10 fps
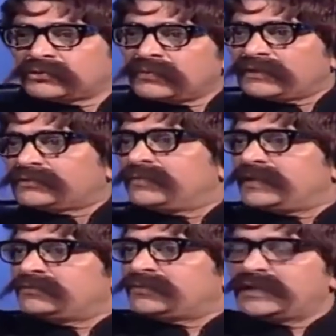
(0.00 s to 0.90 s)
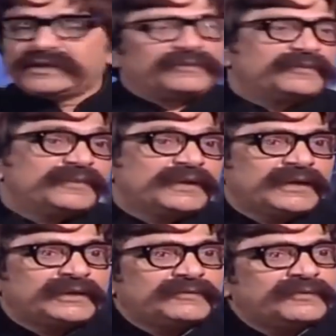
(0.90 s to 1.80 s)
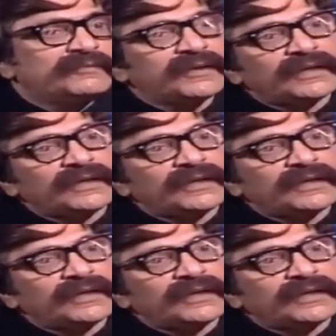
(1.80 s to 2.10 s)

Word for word: सुबह सुबह दूसरे कमरे में लेटी हुई